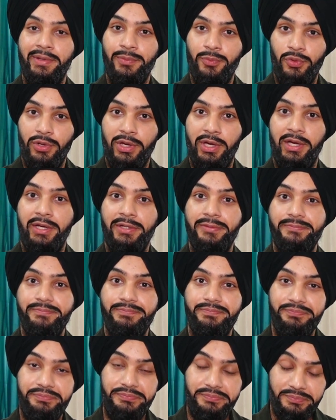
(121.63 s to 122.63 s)
बार बुलाया
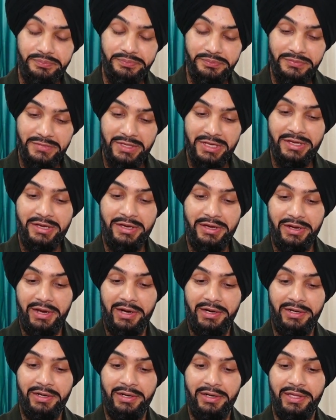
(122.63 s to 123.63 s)

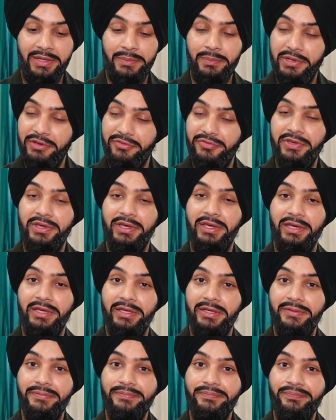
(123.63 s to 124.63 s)
करेक्टर की ब्रीफिंग के
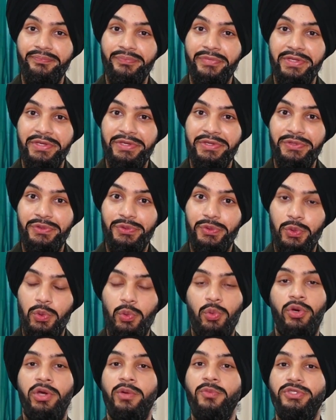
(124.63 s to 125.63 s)
लिए तो
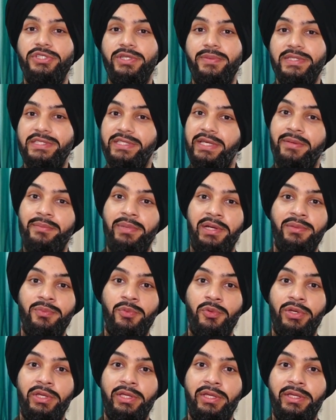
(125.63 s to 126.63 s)
उन्होंने मुझे बस एक बात
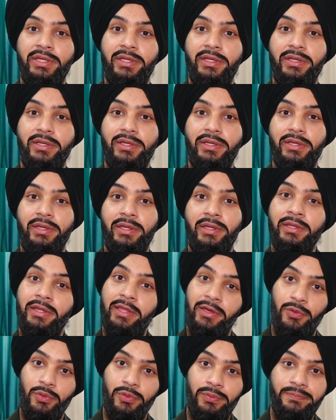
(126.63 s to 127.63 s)
बोली कि
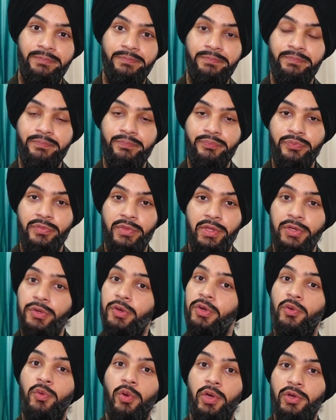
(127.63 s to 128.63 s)
देखो
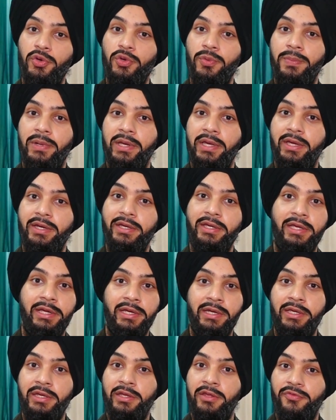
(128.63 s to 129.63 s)
यू आर गोइंग टू प्ले एन
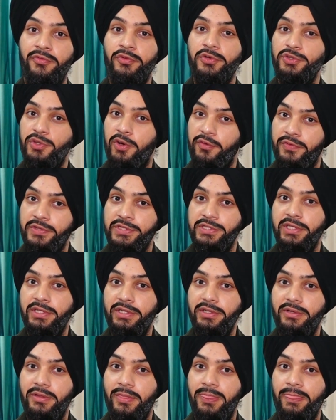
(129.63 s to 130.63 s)
इंडियन एयरफोर्स ऑफिसर
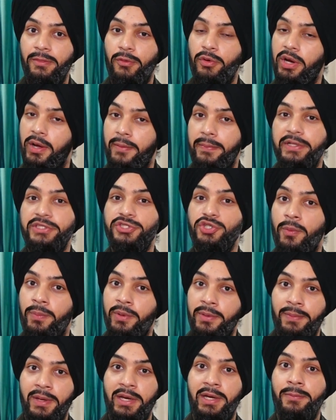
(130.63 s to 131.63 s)
और आप एक
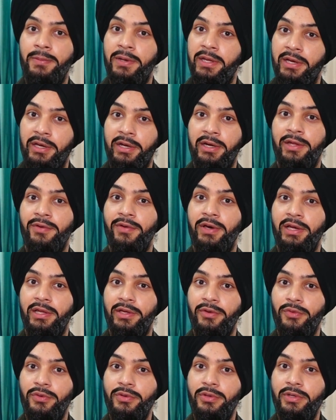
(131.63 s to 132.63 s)
चॉपर पायलट प्ले करने
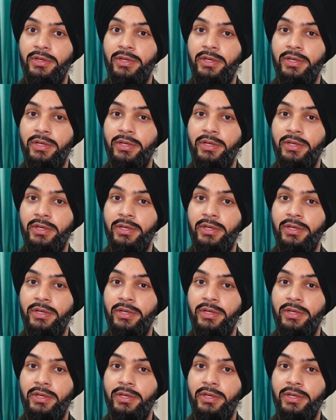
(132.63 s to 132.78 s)
वाले हो